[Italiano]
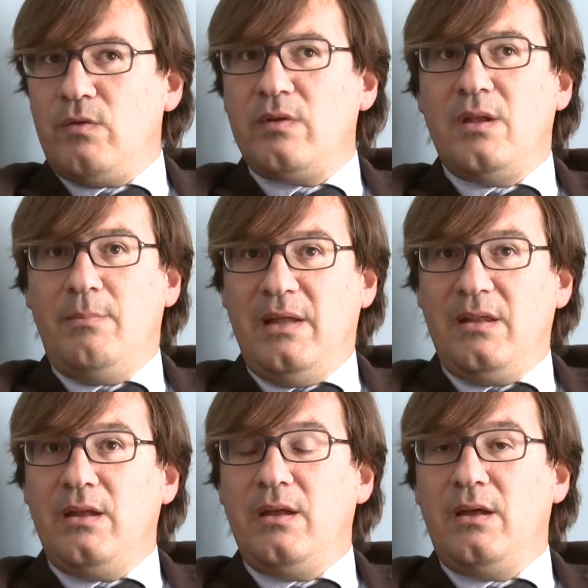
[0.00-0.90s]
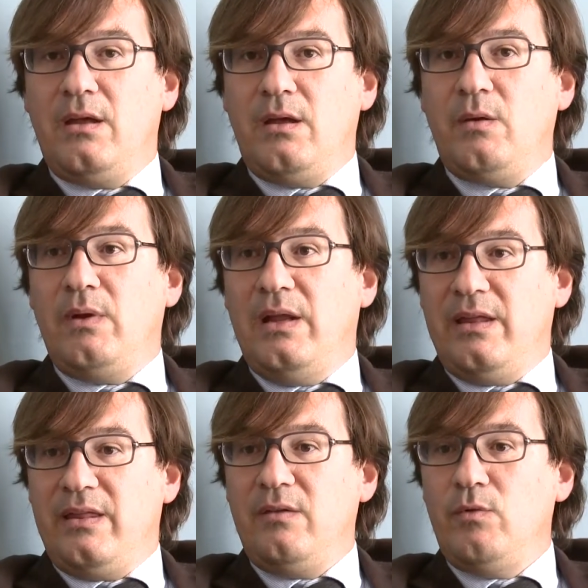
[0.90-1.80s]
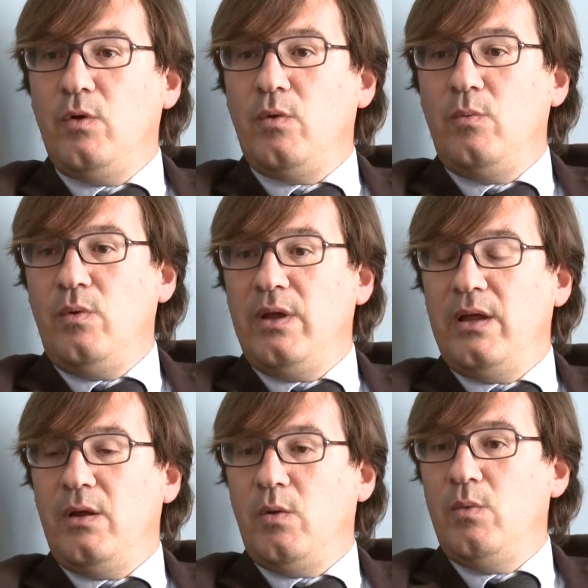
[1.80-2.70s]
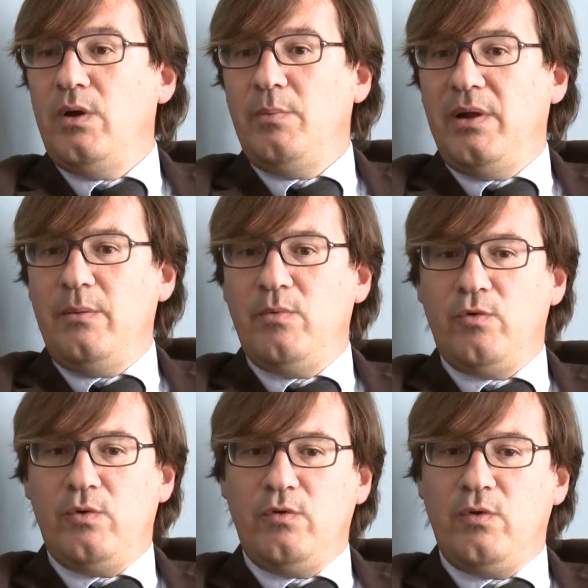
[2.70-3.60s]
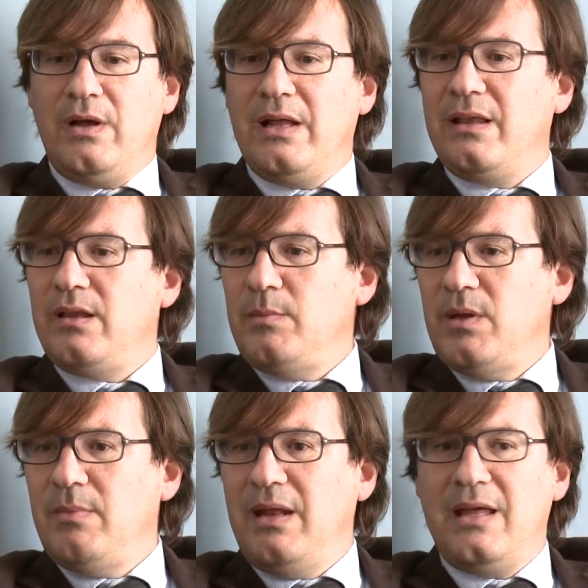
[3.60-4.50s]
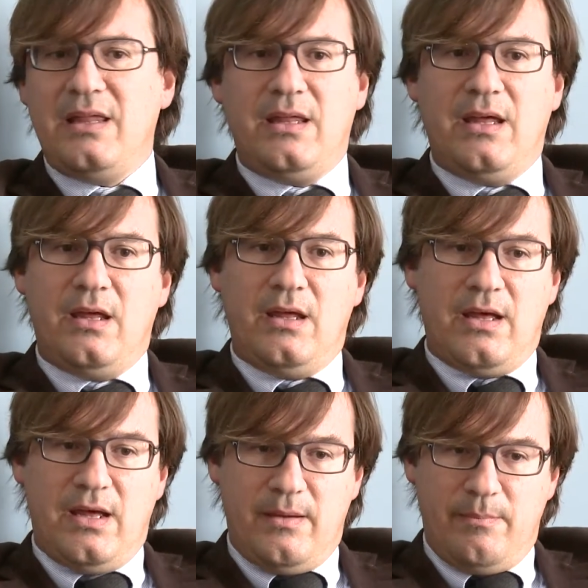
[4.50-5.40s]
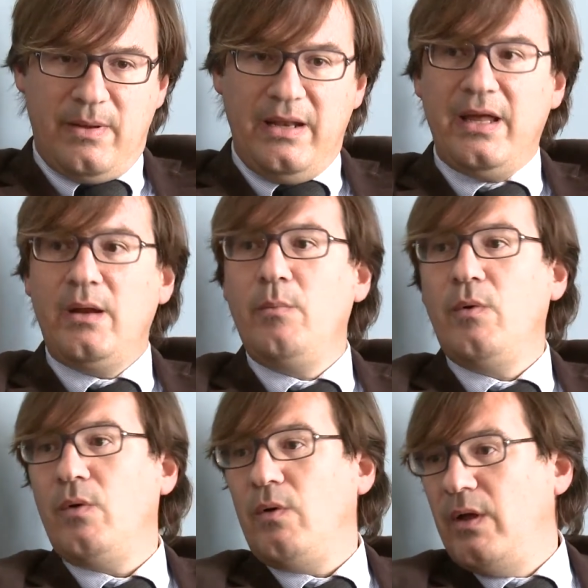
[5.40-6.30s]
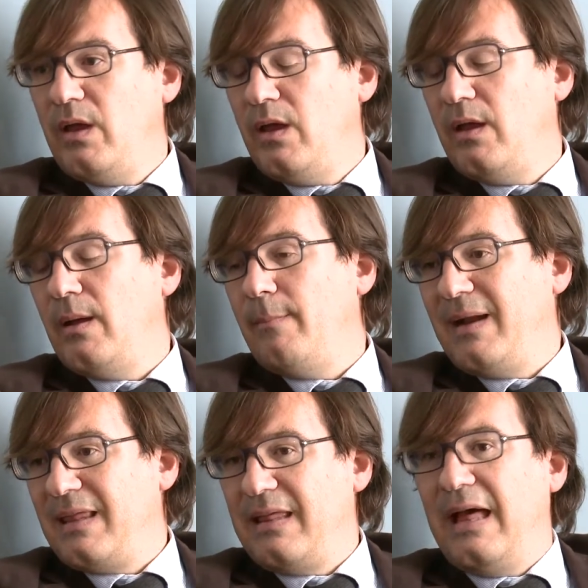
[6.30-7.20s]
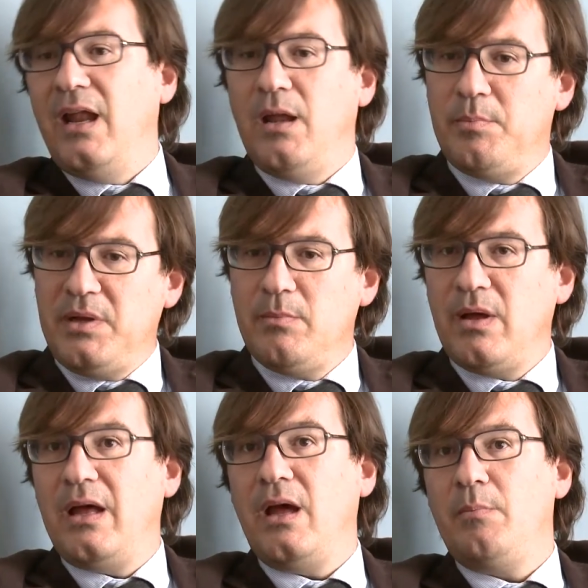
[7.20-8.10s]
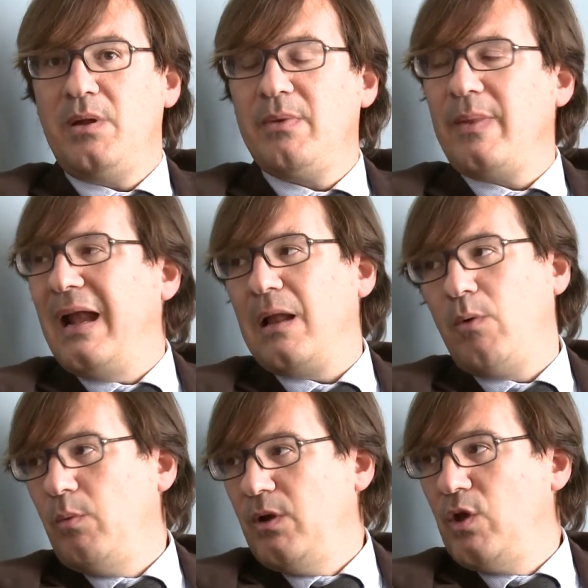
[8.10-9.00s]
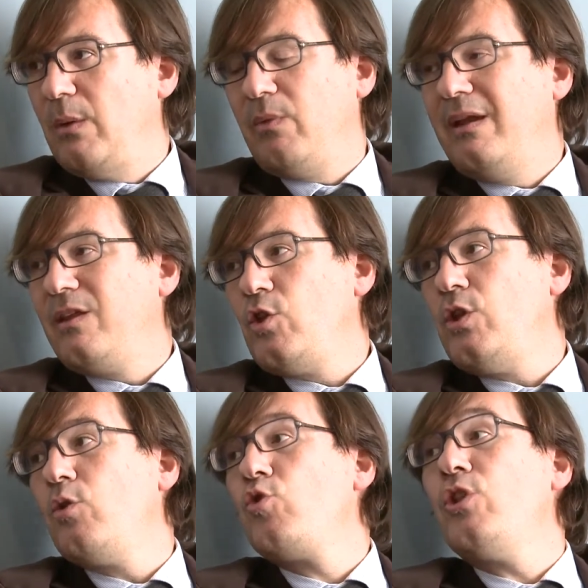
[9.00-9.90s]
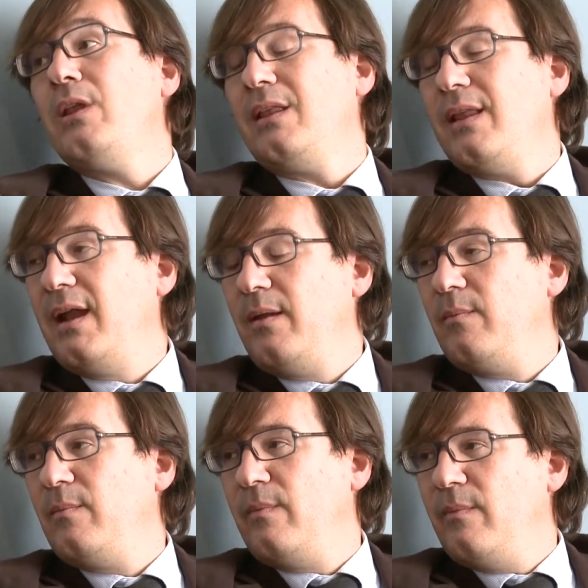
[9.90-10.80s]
Sostanzialmente quelle che servono il comune, il comune di Palermo sono dislocate a Termini Medesi, a Palermo, e a Marsala, prima, prima ad Alcamo, quindi diciamo nella Sicilia occidentale.